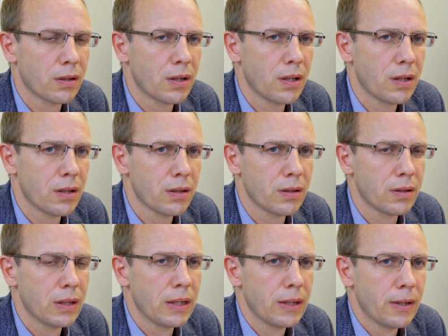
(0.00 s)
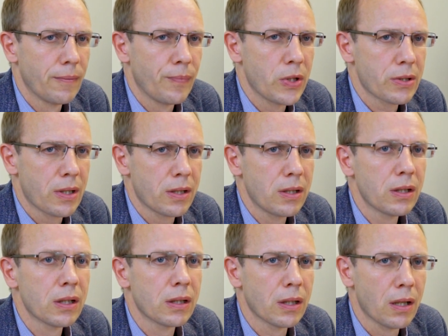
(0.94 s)
на
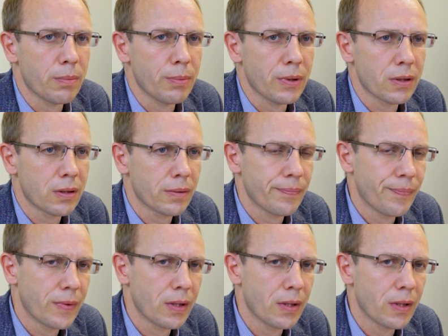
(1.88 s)
нескольких этапах.